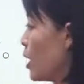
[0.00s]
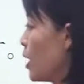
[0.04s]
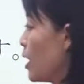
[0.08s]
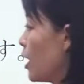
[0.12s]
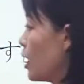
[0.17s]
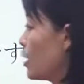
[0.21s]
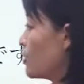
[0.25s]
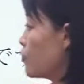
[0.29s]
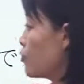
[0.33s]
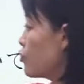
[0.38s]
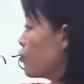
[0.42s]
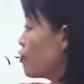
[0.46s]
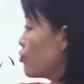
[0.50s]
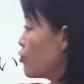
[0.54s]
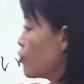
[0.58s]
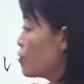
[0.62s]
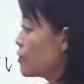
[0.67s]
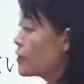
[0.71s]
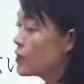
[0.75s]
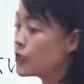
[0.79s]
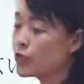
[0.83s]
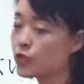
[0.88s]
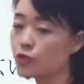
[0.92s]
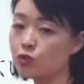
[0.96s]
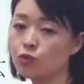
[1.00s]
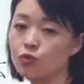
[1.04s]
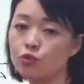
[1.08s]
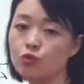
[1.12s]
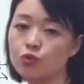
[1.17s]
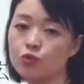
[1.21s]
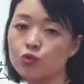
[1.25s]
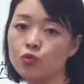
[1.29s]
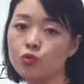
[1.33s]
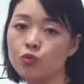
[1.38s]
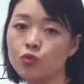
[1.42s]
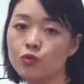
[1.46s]
啊，与
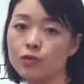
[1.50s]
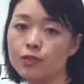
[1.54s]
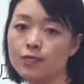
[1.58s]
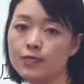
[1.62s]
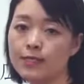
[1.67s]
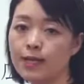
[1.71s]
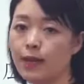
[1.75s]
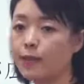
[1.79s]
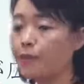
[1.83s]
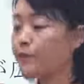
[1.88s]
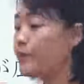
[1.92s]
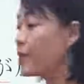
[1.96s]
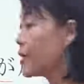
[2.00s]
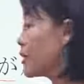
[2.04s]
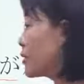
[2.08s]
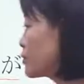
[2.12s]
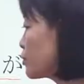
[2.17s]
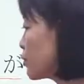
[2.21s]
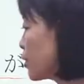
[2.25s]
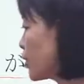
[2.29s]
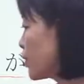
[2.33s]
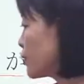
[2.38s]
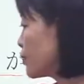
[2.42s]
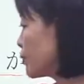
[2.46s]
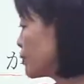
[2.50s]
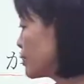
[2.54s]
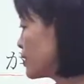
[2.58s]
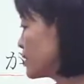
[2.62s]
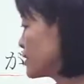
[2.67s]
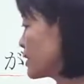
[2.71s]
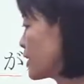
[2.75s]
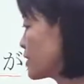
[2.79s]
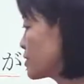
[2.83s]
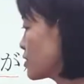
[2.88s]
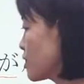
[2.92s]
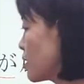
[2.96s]
京都相比，对尤
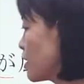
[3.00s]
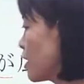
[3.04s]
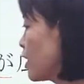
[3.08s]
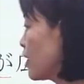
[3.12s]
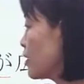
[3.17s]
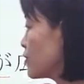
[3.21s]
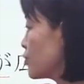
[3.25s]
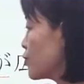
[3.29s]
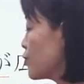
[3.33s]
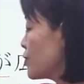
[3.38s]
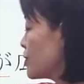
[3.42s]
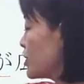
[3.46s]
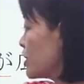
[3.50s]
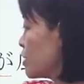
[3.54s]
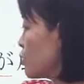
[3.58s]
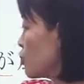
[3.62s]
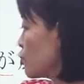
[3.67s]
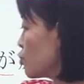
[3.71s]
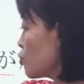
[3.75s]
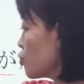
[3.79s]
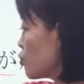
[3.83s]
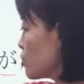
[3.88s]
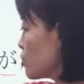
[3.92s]
里在这儿啊，与京